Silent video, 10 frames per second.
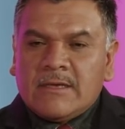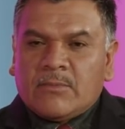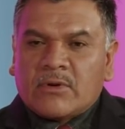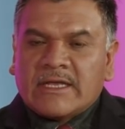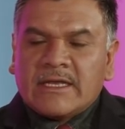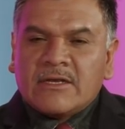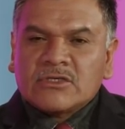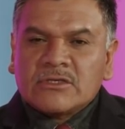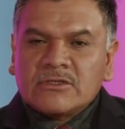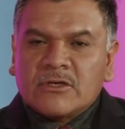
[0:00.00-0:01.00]
Porque
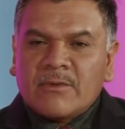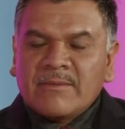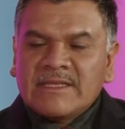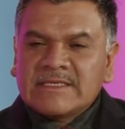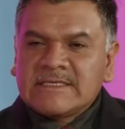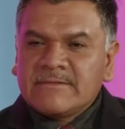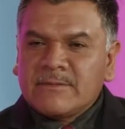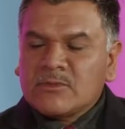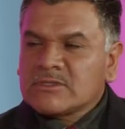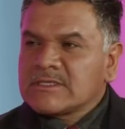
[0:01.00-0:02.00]
nosotros normalmente sí
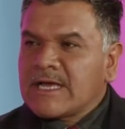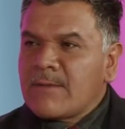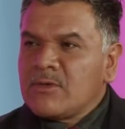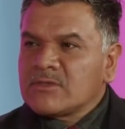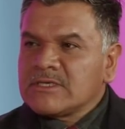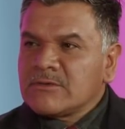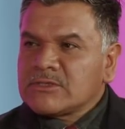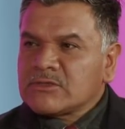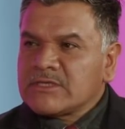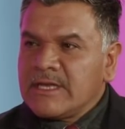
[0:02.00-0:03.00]
vemos cambios en
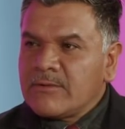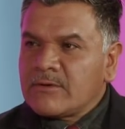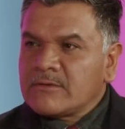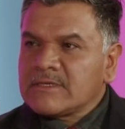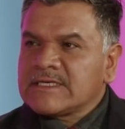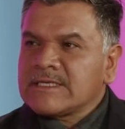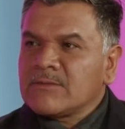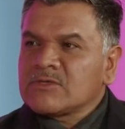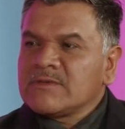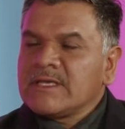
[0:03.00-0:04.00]
nuestro cerebro,
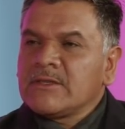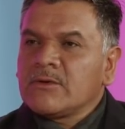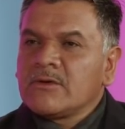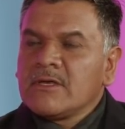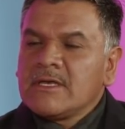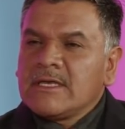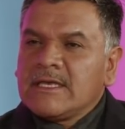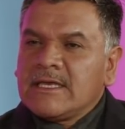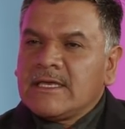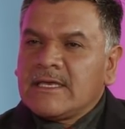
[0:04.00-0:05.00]
estamos viendo
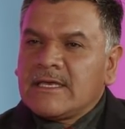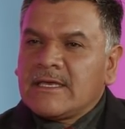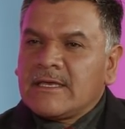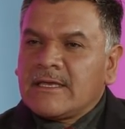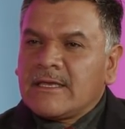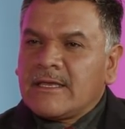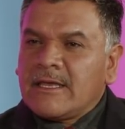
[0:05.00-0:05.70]
eh,